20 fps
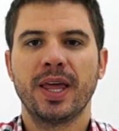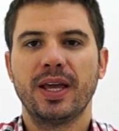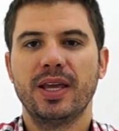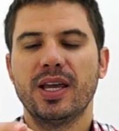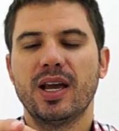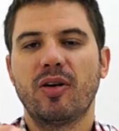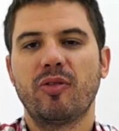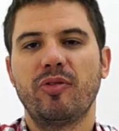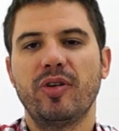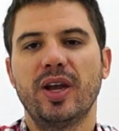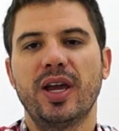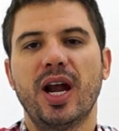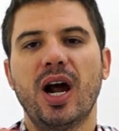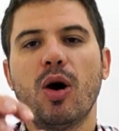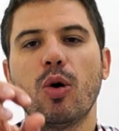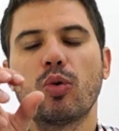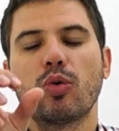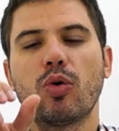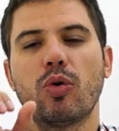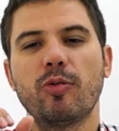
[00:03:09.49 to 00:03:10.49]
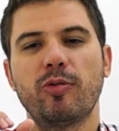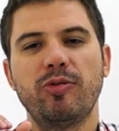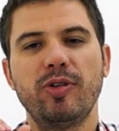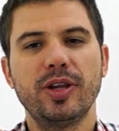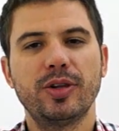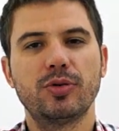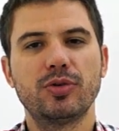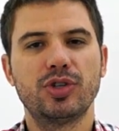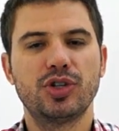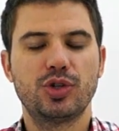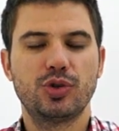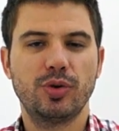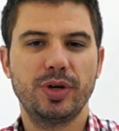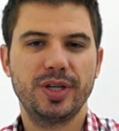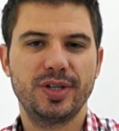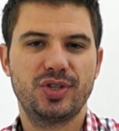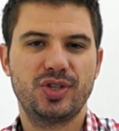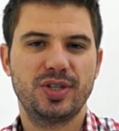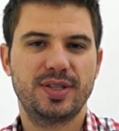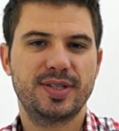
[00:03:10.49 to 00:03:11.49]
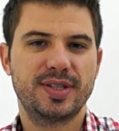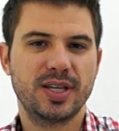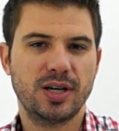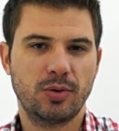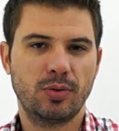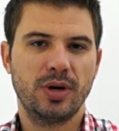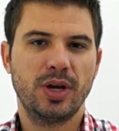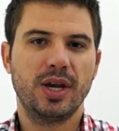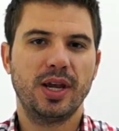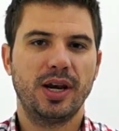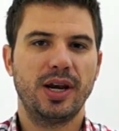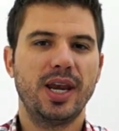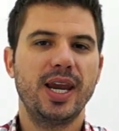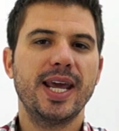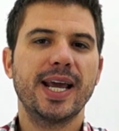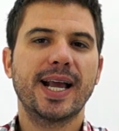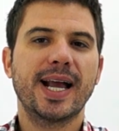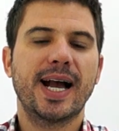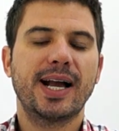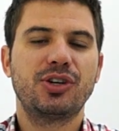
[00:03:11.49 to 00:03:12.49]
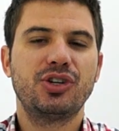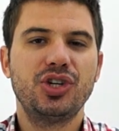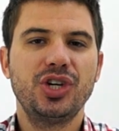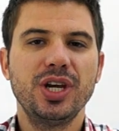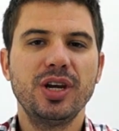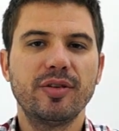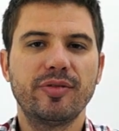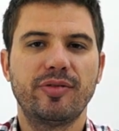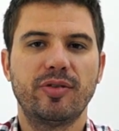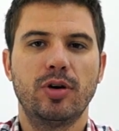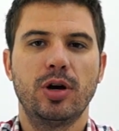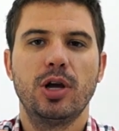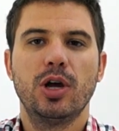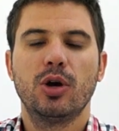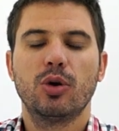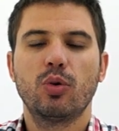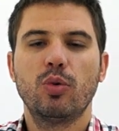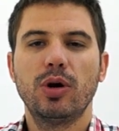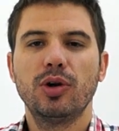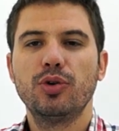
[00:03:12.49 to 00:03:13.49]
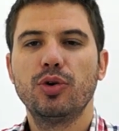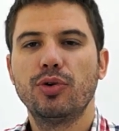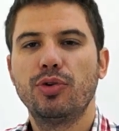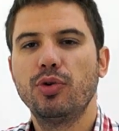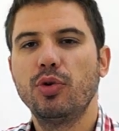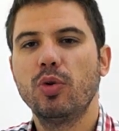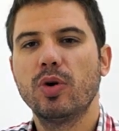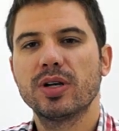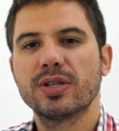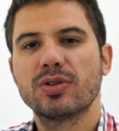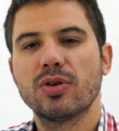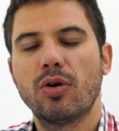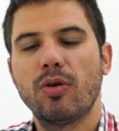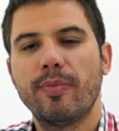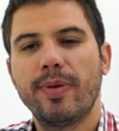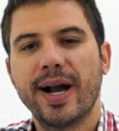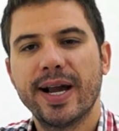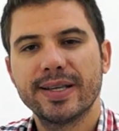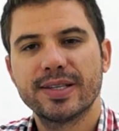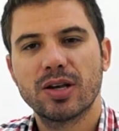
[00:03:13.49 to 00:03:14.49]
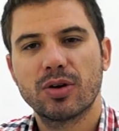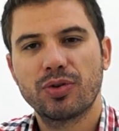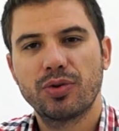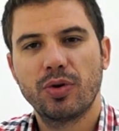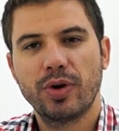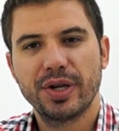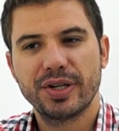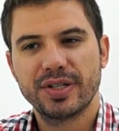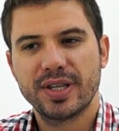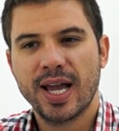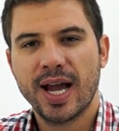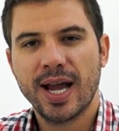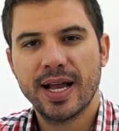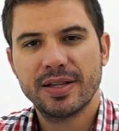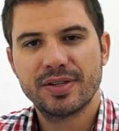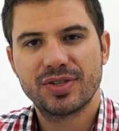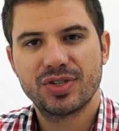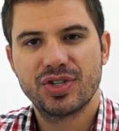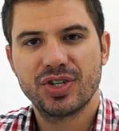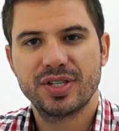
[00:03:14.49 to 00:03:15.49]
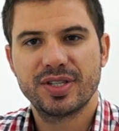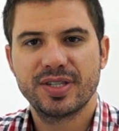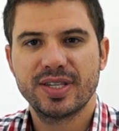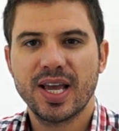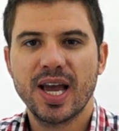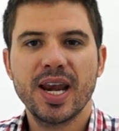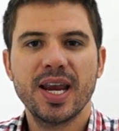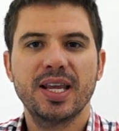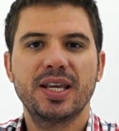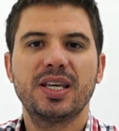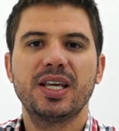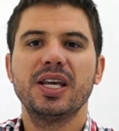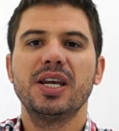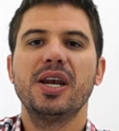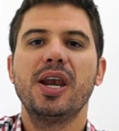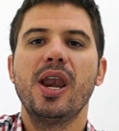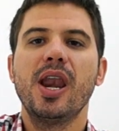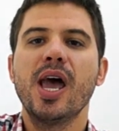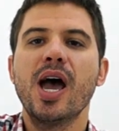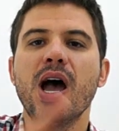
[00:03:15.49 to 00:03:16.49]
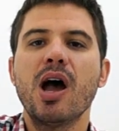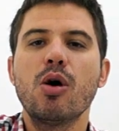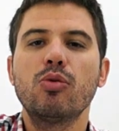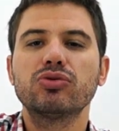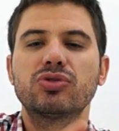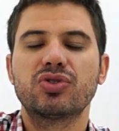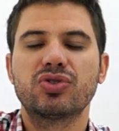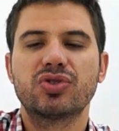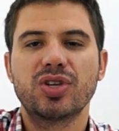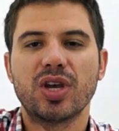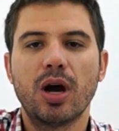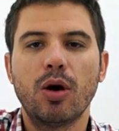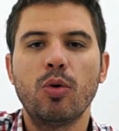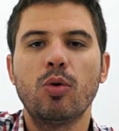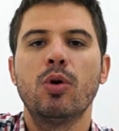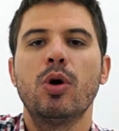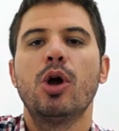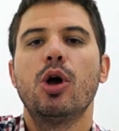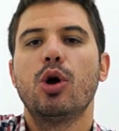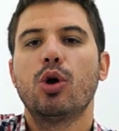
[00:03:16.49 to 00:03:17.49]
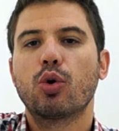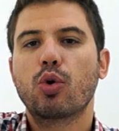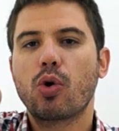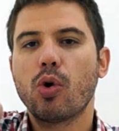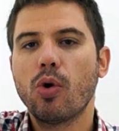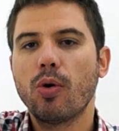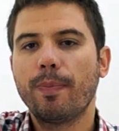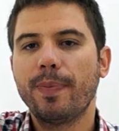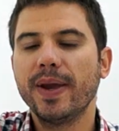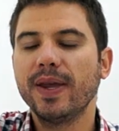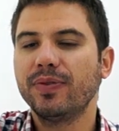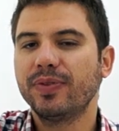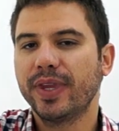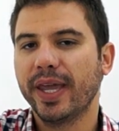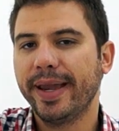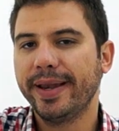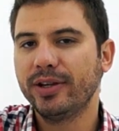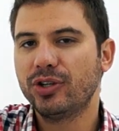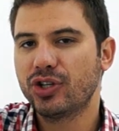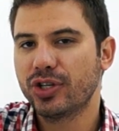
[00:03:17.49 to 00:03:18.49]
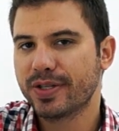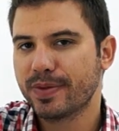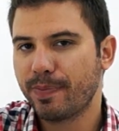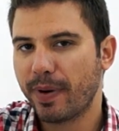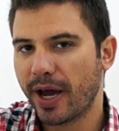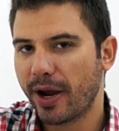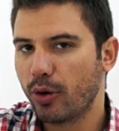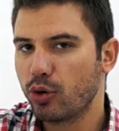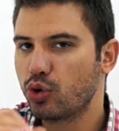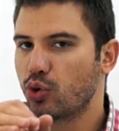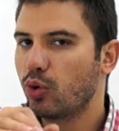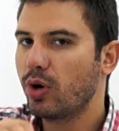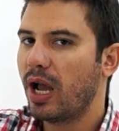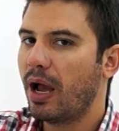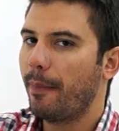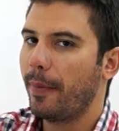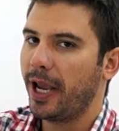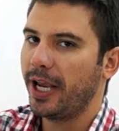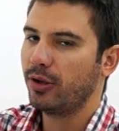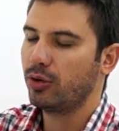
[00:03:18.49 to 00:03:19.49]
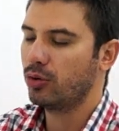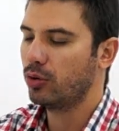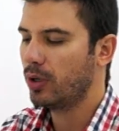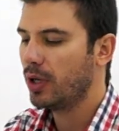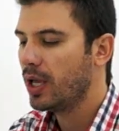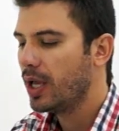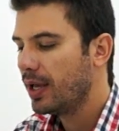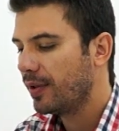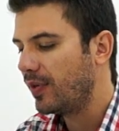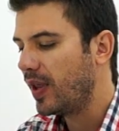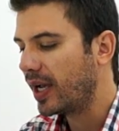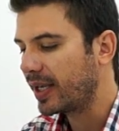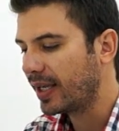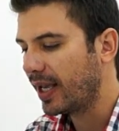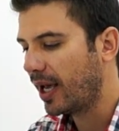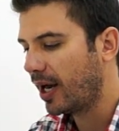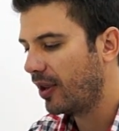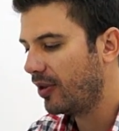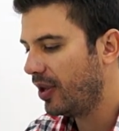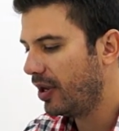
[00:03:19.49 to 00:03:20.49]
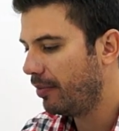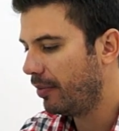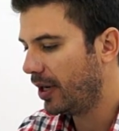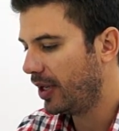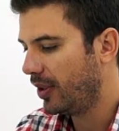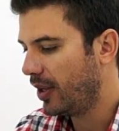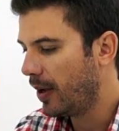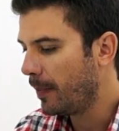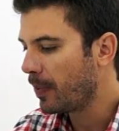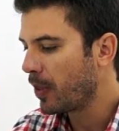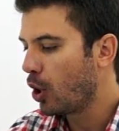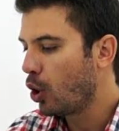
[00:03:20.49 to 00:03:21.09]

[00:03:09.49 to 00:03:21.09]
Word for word: E haverá o conflito de jurisdição negativo quando duas ou mais autoridades disserem que não são competentes para o julgamento daquela demanda.